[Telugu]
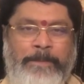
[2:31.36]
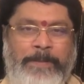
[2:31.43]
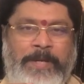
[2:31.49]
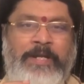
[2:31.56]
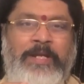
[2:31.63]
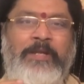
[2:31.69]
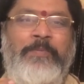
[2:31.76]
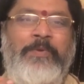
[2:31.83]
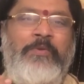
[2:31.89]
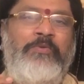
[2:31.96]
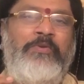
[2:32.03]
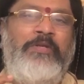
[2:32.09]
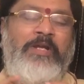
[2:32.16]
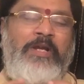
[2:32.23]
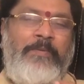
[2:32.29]
బైండింగ్
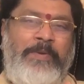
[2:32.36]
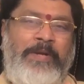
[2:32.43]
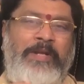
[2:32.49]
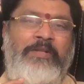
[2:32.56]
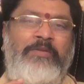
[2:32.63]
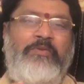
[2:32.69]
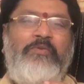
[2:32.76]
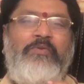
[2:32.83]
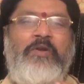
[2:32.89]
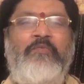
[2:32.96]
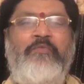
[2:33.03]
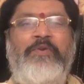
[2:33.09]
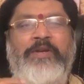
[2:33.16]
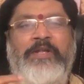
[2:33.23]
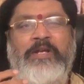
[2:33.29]
పెరుగుతుంది ఆ బైండింగ్తో
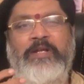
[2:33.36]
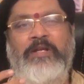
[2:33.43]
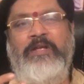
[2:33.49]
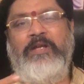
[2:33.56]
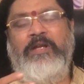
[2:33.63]
కాన్ఫిడెంట్గా